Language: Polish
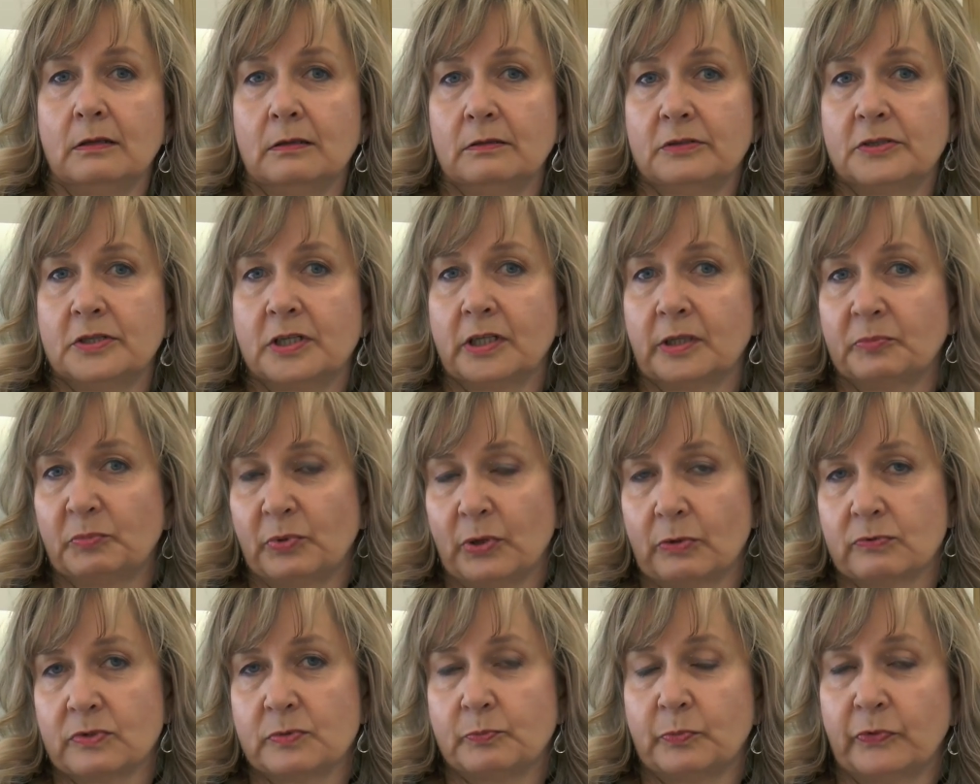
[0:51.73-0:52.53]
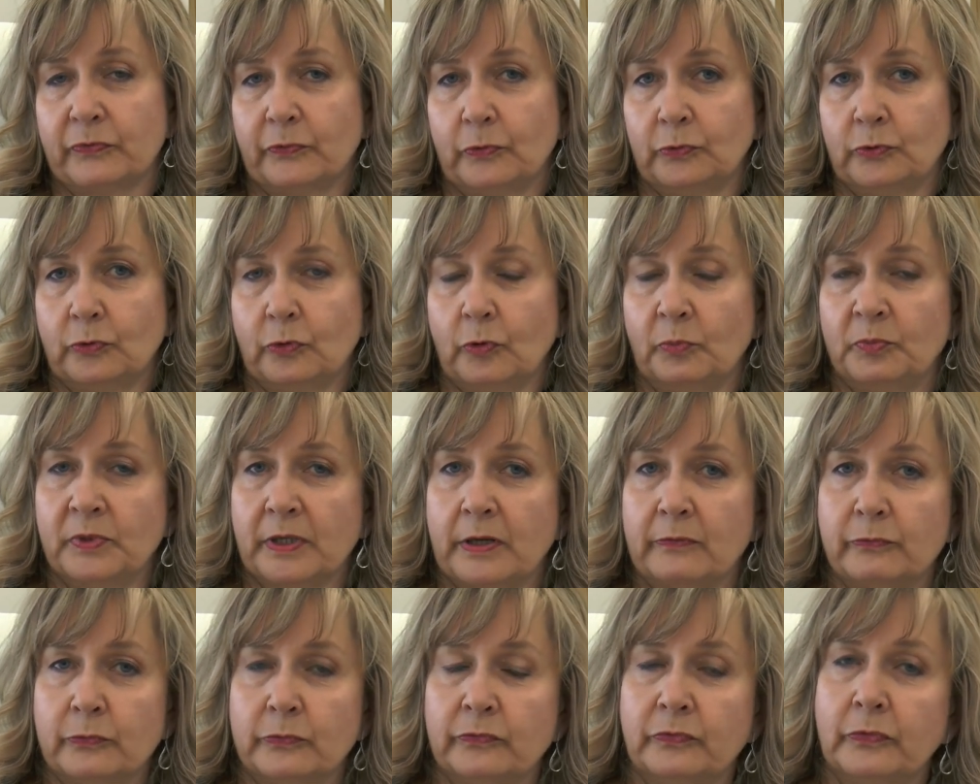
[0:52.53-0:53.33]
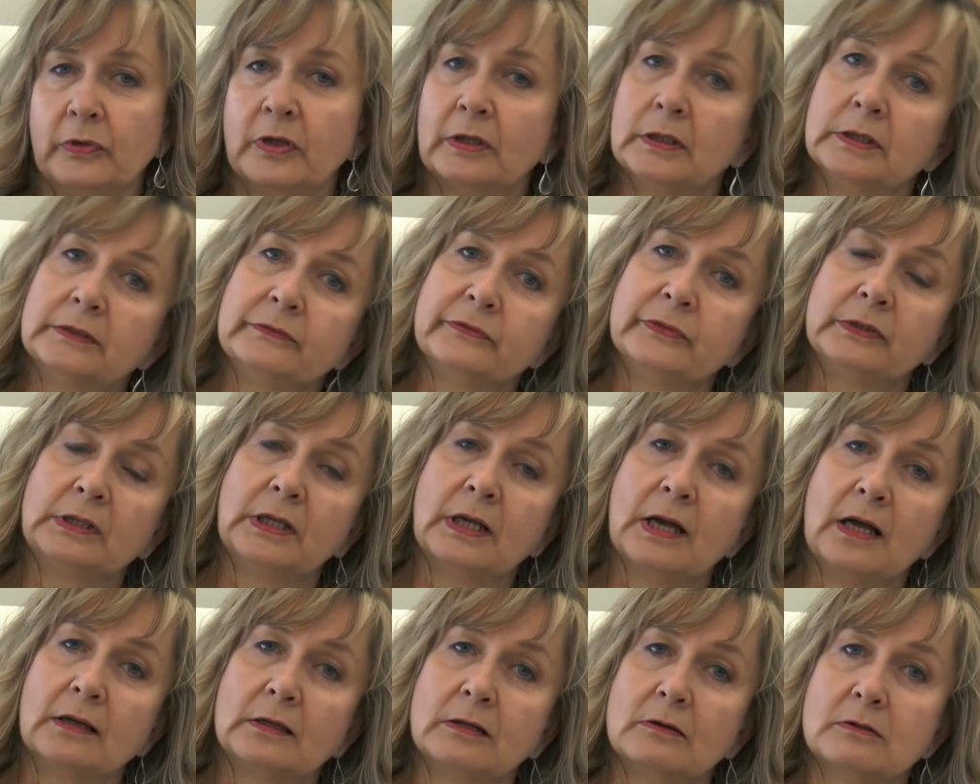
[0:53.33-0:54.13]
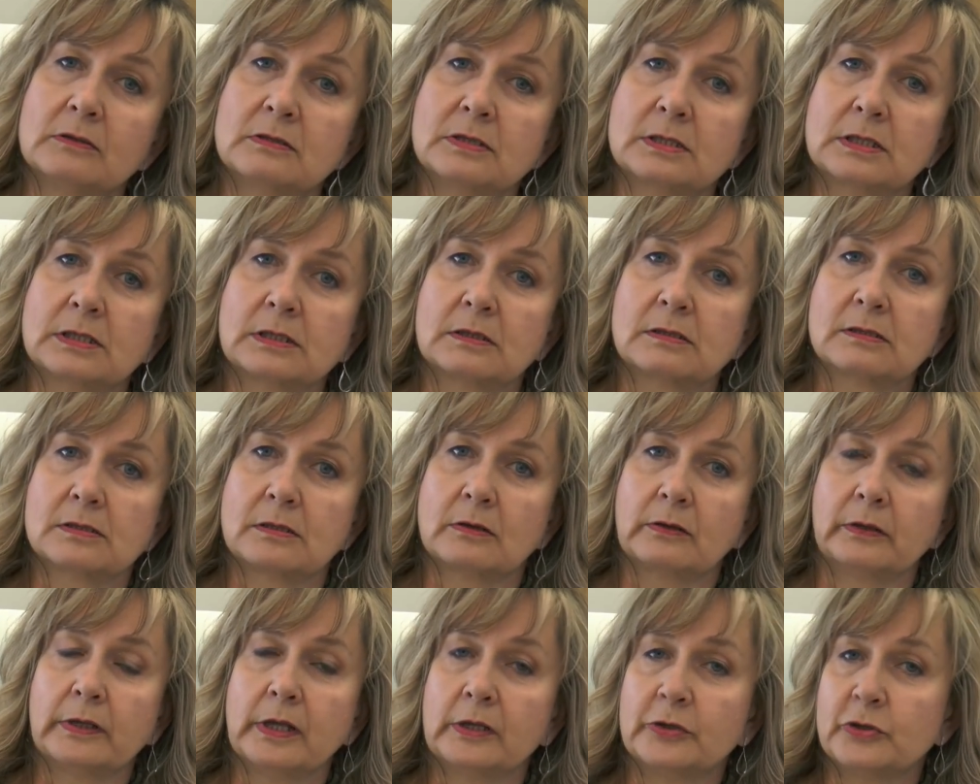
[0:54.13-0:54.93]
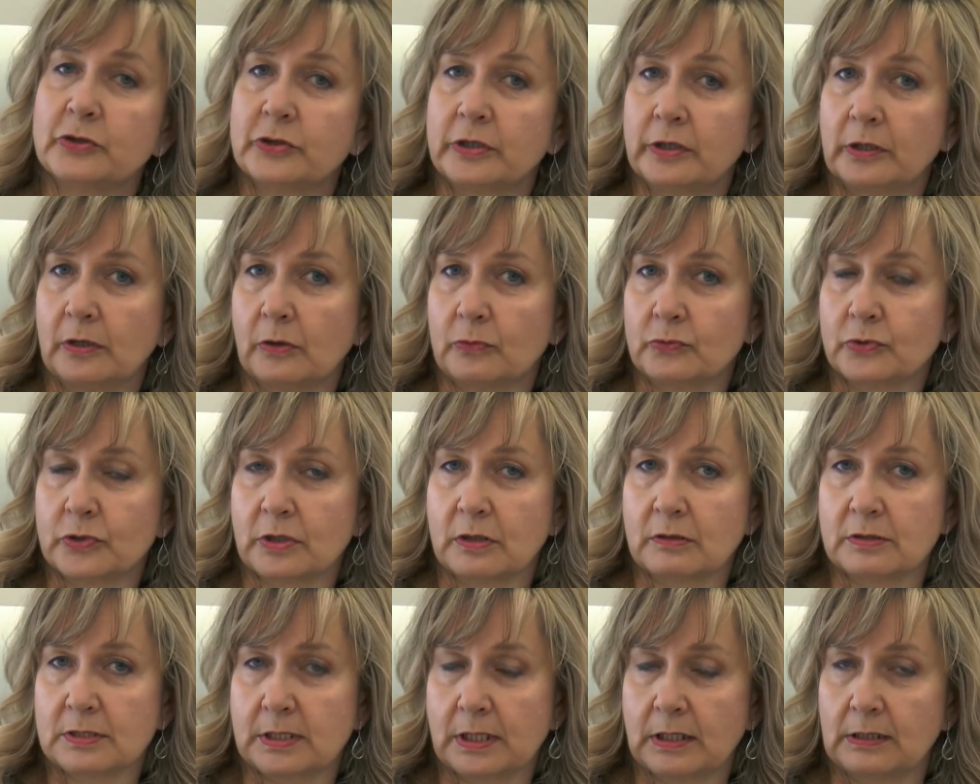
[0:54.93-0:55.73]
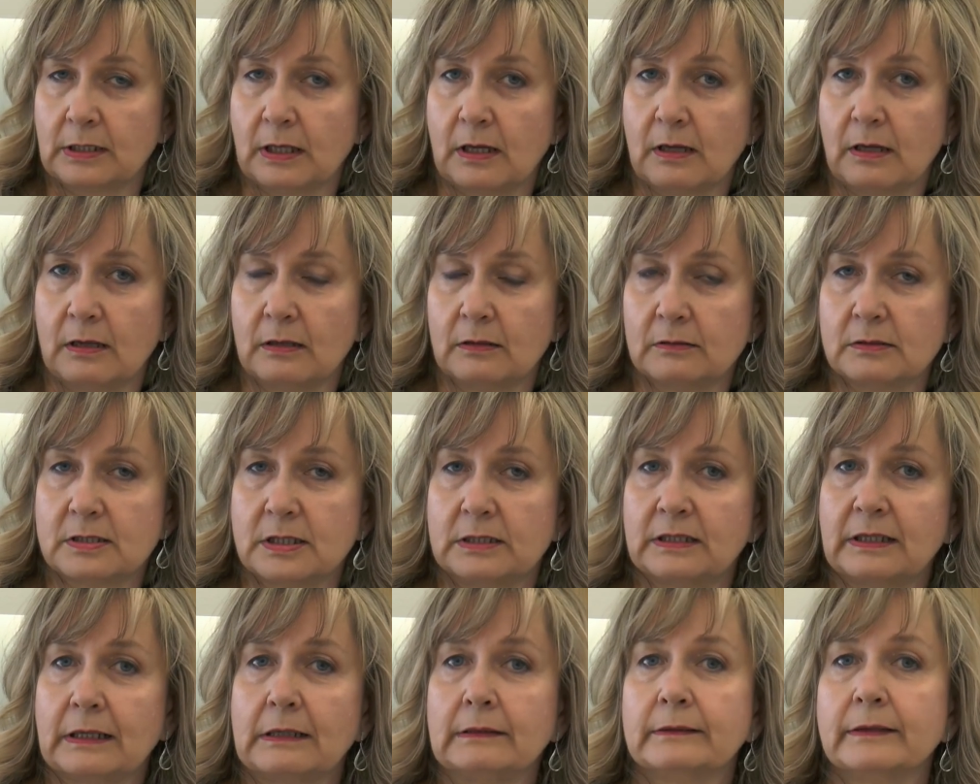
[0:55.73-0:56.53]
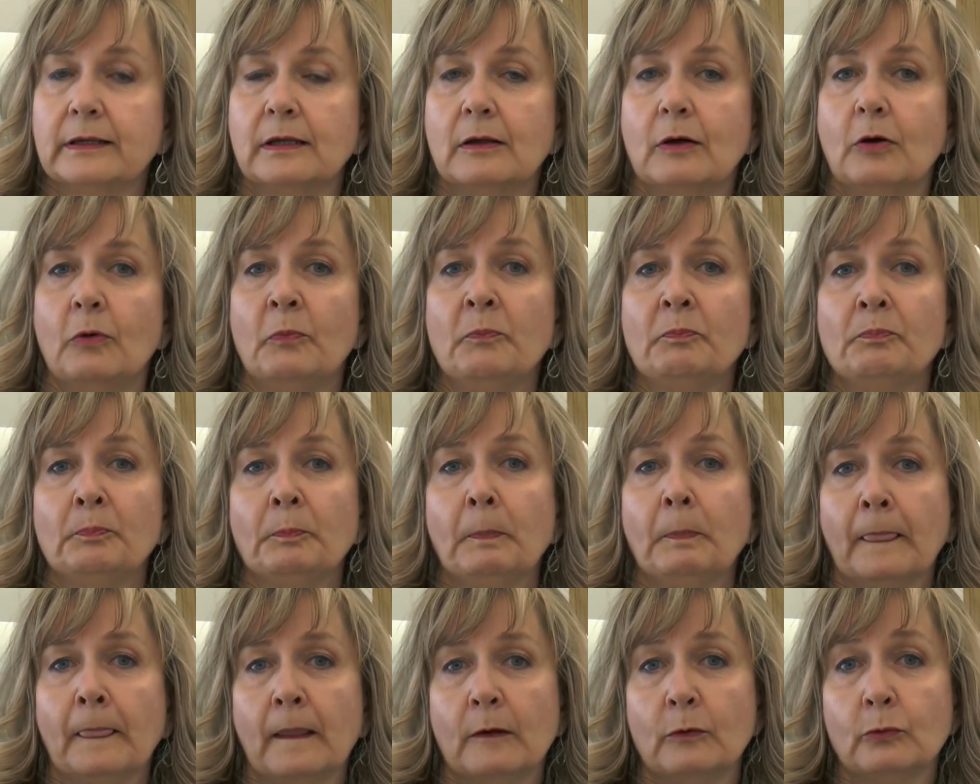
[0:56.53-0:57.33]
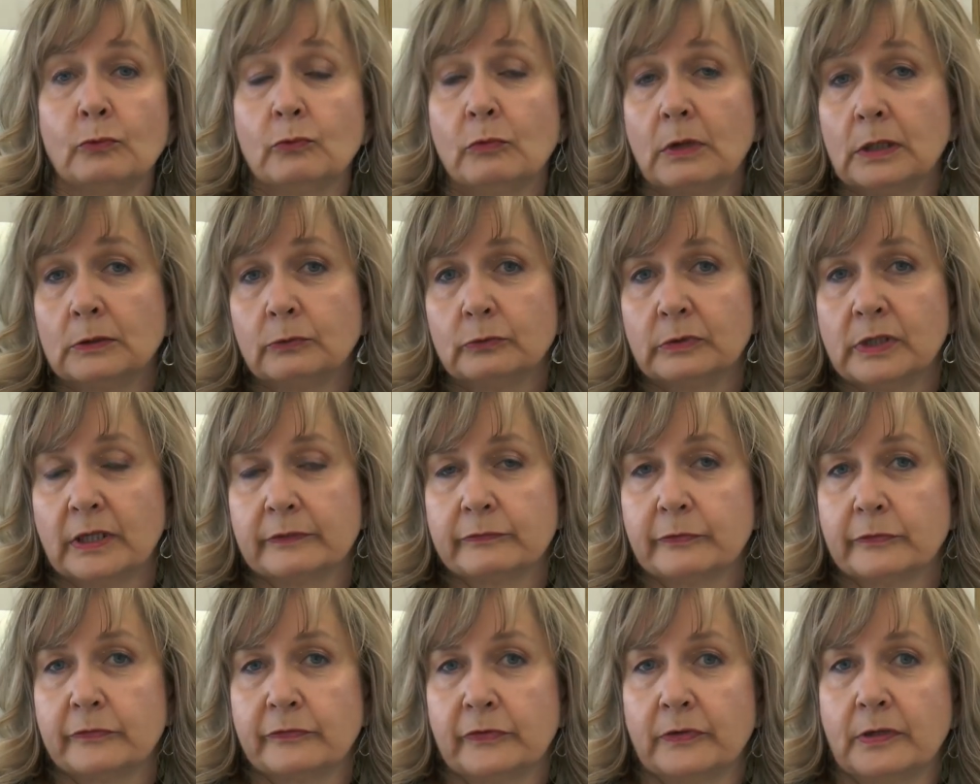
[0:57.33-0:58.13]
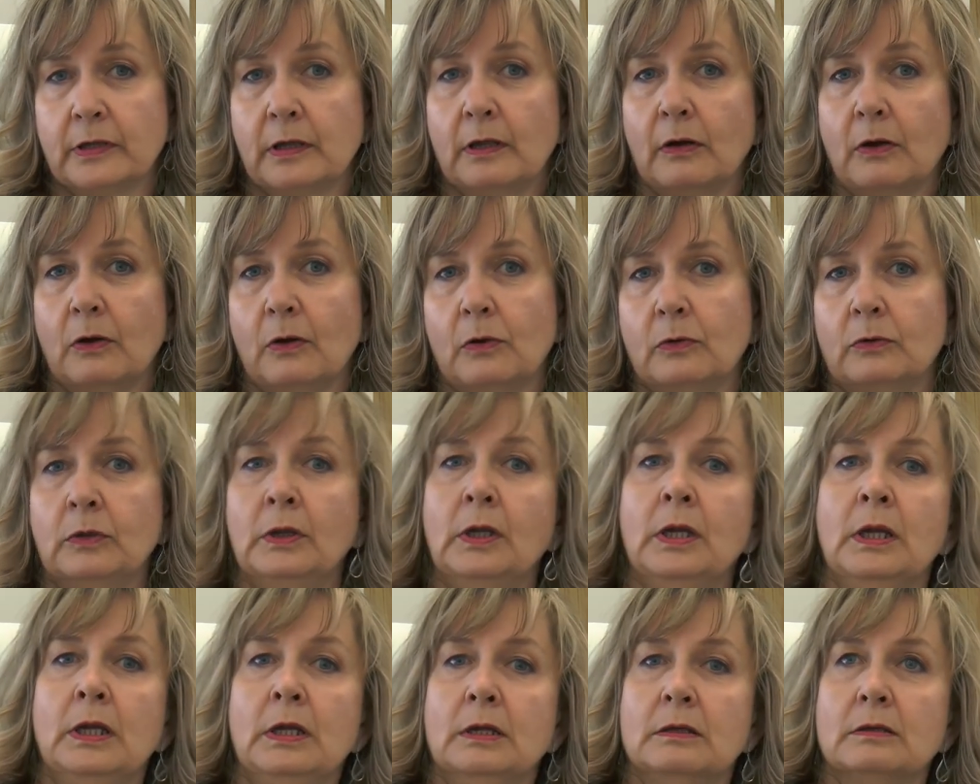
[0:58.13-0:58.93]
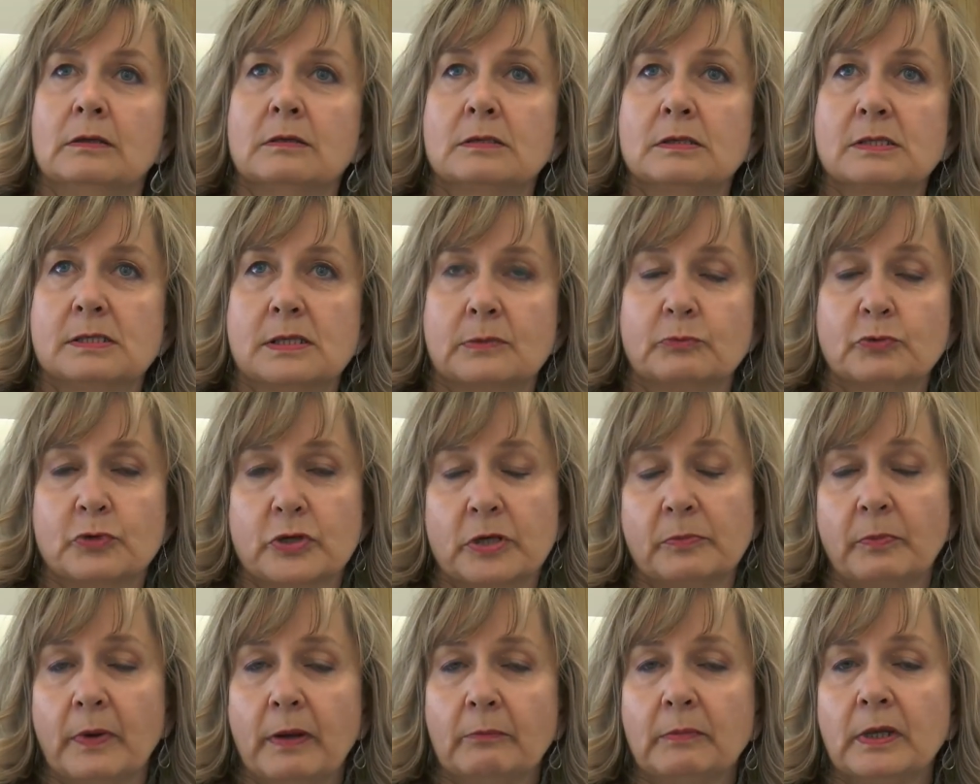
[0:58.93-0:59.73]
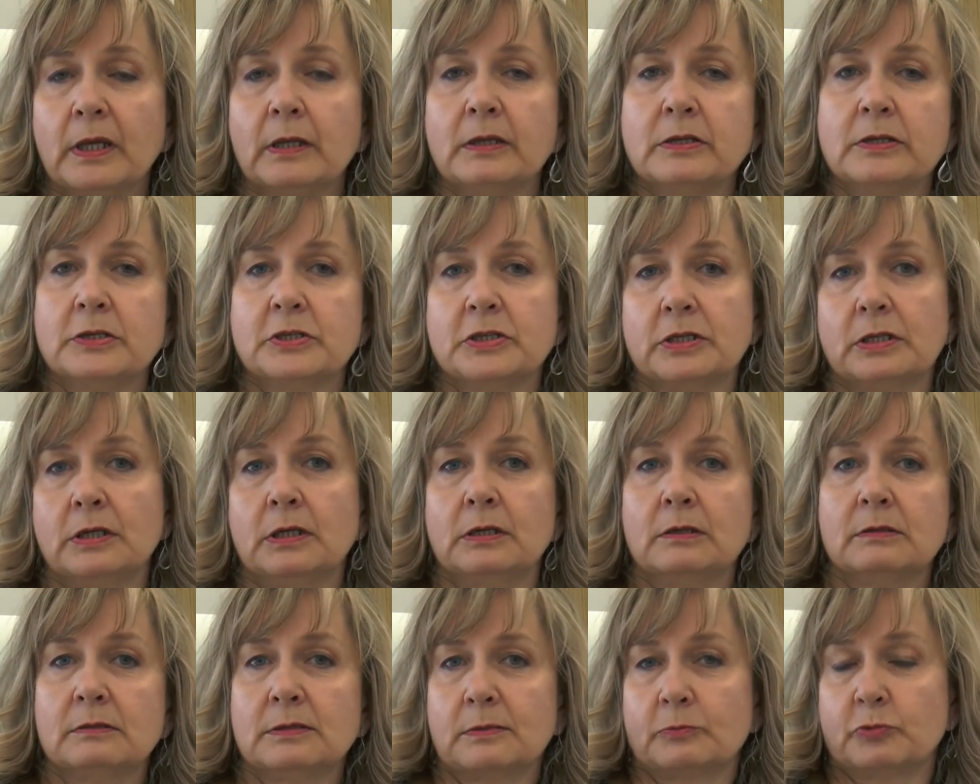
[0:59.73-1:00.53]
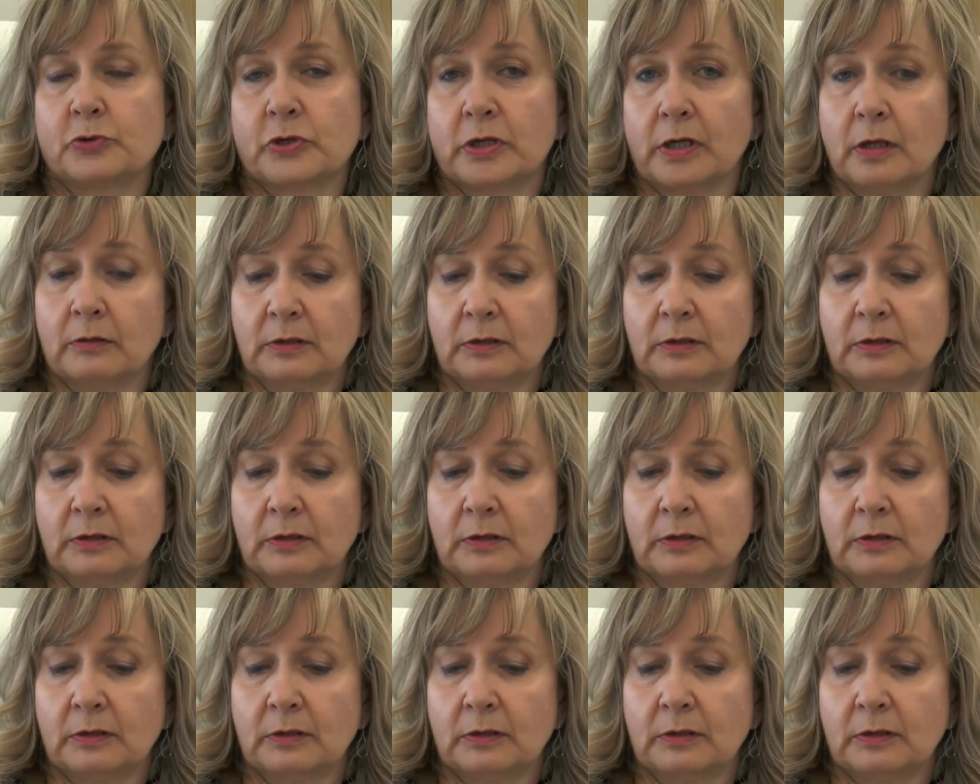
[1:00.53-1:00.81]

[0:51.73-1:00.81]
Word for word: cierpią z powodu objawów wynikających z organicznego uszkodzenia centralnego układu nerwowego, e, zaburzeń pamięci, zaburzeń